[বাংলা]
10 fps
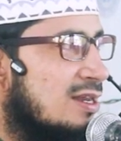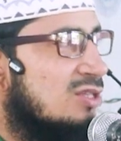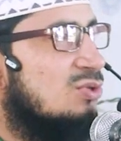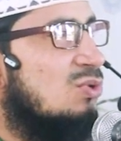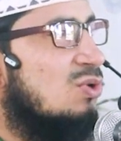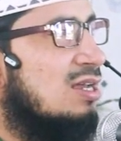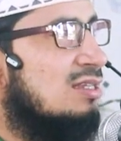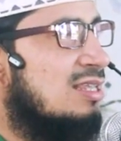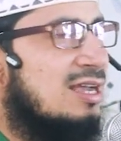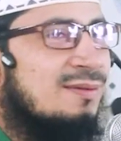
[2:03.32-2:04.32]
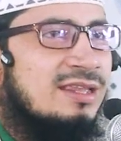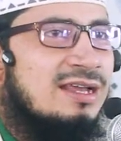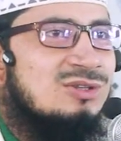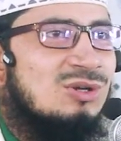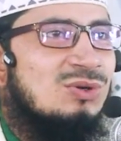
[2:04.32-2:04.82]
রাসুরুল্লাহর
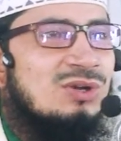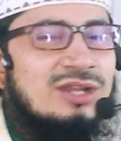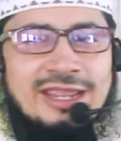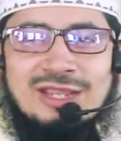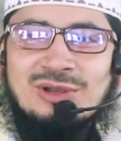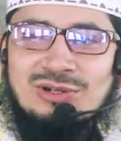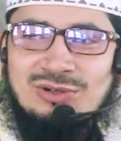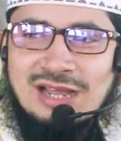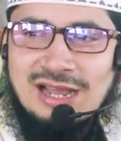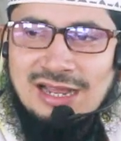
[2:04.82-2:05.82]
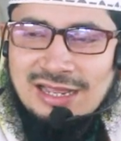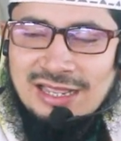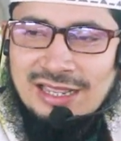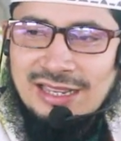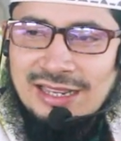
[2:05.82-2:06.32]
সাহাবিরা যখন এই ঘটনা
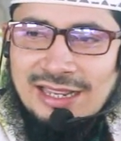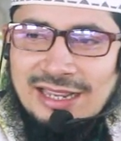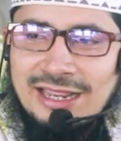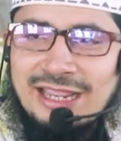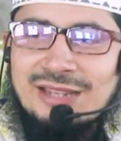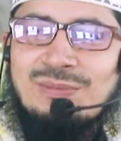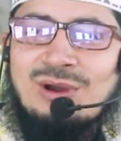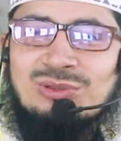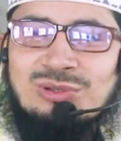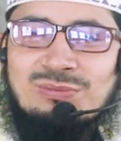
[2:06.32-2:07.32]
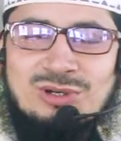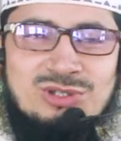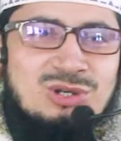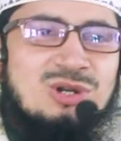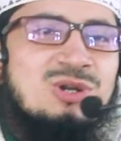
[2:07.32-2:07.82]
এই বক্তব্য
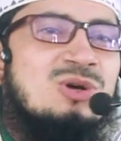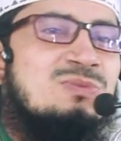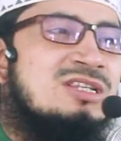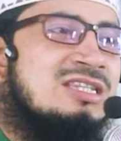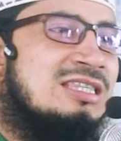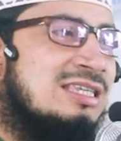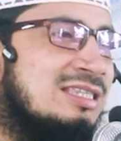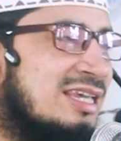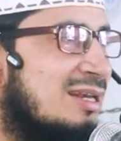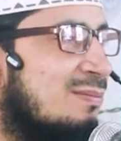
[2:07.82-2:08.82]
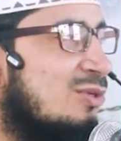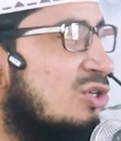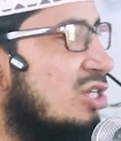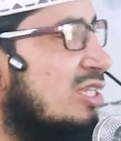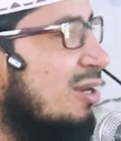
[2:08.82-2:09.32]
যখন নবীজি দিচ্ছেন
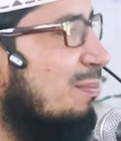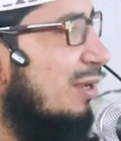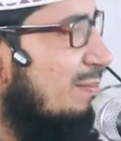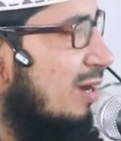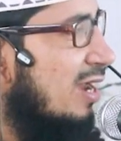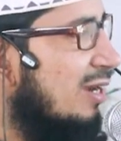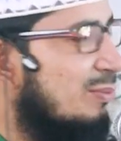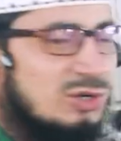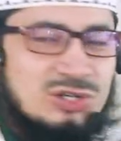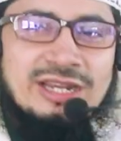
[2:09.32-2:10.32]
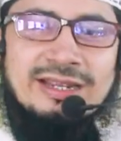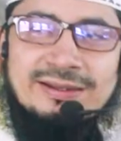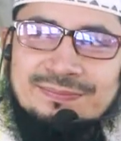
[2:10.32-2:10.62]
মসজিদের মেম্বারে বসে